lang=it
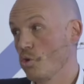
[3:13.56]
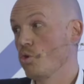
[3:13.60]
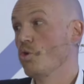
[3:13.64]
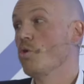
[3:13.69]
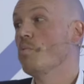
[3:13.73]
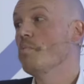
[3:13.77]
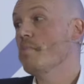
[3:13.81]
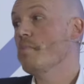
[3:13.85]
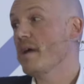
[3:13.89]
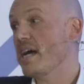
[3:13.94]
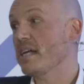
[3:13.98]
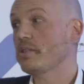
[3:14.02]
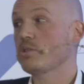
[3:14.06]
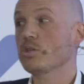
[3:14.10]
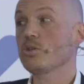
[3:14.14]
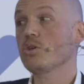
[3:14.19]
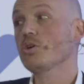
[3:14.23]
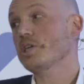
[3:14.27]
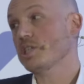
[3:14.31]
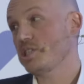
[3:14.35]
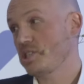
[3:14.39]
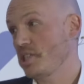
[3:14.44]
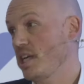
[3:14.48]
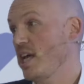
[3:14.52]
un metodo
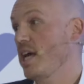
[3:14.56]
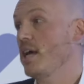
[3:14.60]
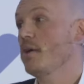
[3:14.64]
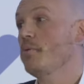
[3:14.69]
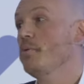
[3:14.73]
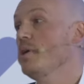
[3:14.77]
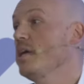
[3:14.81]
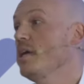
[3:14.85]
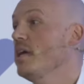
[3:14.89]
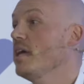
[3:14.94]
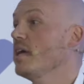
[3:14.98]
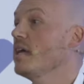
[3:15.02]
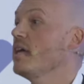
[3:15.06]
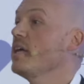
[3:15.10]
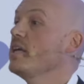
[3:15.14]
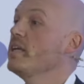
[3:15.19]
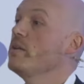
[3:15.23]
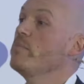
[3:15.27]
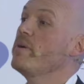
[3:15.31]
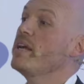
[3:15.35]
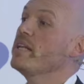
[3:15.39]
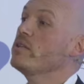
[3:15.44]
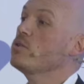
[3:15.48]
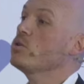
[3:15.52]
che segui, il
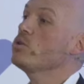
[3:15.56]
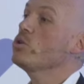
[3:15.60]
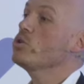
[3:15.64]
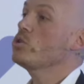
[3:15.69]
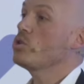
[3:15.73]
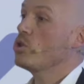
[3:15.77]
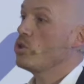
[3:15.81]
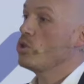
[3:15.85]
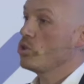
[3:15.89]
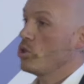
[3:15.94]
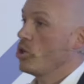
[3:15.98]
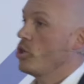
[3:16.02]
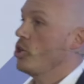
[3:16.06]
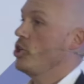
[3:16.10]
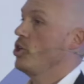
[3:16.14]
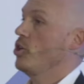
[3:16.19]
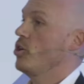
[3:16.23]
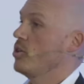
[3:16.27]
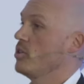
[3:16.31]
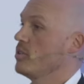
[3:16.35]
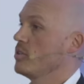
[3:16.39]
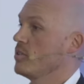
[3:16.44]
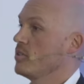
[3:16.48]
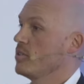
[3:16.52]
metodo te lo do
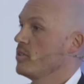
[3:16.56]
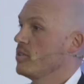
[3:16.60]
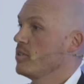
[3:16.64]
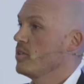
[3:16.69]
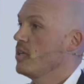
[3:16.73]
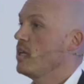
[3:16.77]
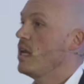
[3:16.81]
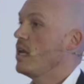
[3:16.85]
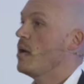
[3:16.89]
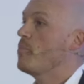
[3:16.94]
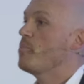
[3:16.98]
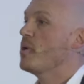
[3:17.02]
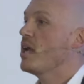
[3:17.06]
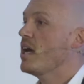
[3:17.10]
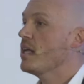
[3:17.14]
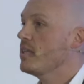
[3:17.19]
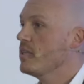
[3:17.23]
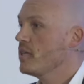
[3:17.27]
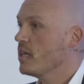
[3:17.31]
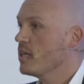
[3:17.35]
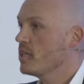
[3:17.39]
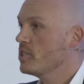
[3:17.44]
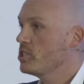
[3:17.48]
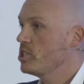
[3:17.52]
io. La
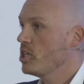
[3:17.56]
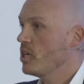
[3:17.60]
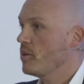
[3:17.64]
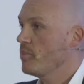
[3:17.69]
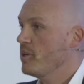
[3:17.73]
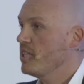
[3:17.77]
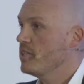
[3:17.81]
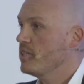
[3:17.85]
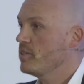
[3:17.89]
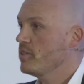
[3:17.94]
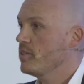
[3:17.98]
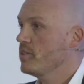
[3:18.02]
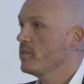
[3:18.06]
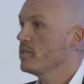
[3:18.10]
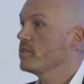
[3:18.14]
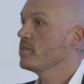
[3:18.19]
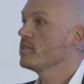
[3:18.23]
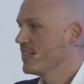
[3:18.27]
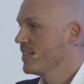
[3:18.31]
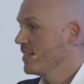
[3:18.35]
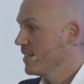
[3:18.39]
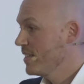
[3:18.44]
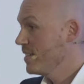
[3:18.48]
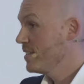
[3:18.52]
pratica chi ce la mette?
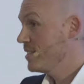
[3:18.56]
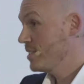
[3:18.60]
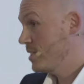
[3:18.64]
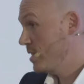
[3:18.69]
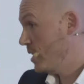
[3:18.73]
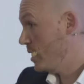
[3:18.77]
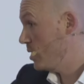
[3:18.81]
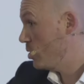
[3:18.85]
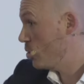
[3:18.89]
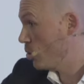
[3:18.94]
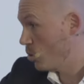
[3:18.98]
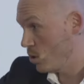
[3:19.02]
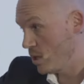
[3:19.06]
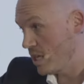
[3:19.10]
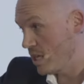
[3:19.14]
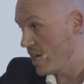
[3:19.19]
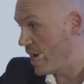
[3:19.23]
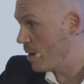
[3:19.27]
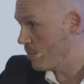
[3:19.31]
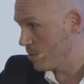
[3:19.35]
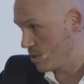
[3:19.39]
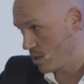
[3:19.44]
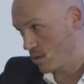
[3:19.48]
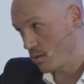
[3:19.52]
Se
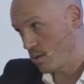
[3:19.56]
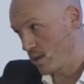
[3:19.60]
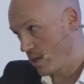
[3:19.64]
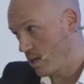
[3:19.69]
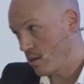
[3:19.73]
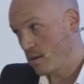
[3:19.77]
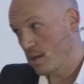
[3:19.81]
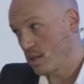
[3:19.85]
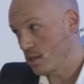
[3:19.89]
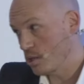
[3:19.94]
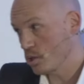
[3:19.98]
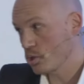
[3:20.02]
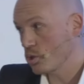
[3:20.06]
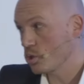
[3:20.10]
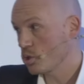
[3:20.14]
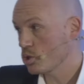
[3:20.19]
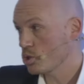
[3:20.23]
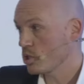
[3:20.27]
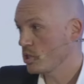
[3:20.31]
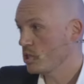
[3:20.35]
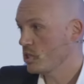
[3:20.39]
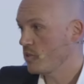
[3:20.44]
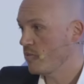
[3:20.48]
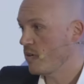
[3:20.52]
togliamo, ecco, ecco il discorso
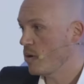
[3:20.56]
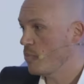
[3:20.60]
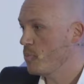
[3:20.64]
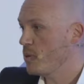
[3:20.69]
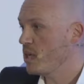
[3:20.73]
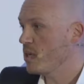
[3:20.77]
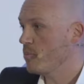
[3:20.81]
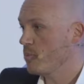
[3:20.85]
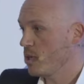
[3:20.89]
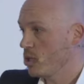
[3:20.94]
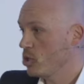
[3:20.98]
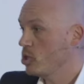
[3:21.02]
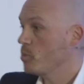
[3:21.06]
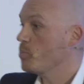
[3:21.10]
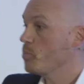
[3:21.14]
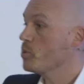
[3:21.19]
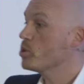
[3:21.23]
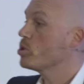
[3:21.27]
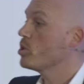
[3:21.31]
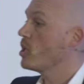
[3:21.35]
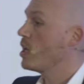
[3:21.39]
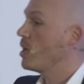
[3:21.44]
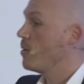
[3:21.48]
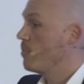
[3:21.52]
che dicevamo prima, io ti
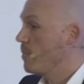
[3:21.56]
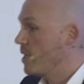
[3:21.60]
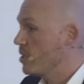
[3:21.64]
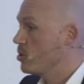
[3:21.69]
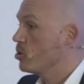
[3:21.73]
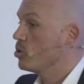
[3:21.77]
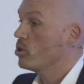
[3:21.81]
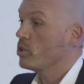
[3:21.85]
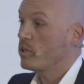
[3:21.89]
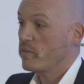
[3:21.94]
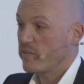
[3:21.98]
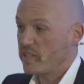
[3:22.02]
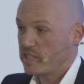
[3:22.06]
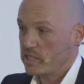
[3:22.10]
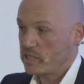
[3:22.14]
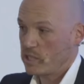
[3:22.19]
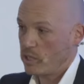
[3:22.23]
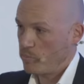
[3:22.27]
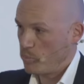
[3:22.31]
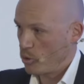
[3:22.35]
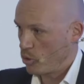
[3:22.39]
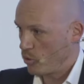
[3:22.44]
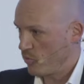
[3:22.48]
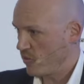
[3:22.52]
posso dare il metodo e deve essere
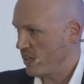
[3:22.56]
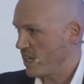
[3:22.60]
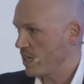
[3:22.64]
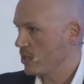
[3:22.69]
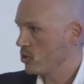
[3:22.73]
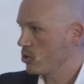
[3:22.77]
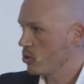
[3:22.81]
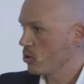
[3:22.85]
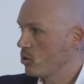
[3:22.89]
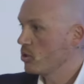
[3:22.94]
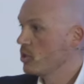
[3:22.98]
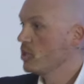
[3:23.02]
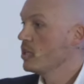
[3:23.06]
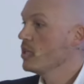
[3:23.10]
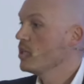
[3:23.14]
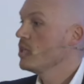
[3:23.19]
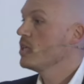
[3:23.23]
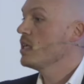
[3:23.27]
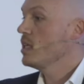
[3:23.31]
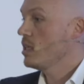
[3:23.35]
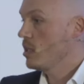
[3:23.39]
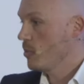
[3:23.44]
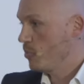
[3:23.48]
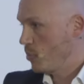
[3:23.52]
provato
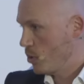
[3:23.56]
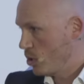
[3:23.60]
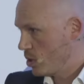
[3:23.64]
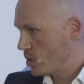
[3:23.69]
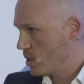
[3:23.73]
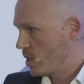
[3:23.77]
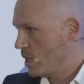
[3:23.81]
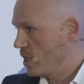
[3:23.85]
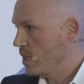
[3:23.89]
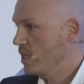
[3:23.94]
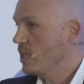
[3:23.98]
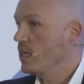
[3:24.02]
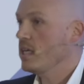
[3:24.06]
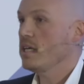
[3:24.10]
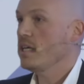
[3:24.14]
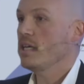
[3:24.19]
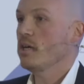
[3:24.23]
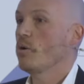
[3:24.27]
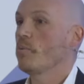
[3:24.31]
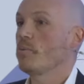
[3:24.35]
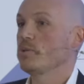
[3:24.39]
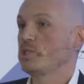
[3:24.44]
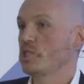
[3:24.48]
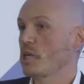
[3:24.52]
che ti porta lì e
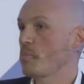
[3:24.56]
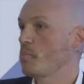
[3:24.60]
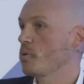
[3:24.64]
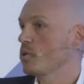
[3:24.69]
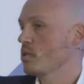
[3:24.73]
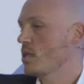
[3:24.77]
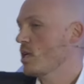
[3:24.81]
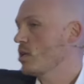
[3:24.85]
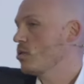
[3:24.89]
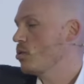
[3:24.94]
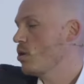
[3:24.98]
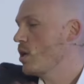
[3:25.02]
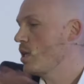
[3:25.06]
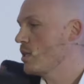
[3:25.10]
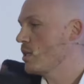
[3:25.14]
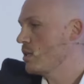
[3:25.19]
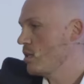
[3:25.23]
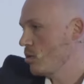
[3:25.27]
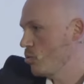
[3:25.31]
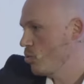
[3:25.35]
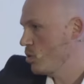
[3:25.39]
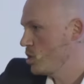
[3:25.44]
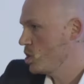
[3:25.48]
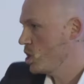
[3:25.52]
ho già portato
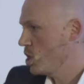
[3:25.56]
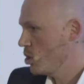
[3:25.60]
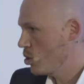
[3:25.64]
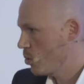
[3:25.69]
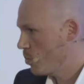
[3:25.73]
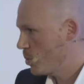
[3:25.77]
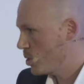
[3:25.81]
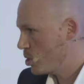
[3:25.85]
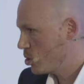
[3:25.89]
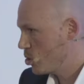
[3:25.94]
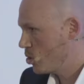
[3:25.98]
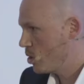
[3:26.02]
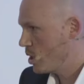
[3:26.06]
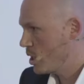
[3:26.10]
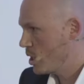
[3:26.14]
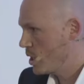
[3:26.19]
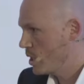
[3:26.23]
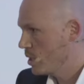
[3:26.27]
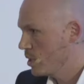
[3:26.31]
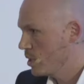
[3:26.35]
altre 200 persone lì,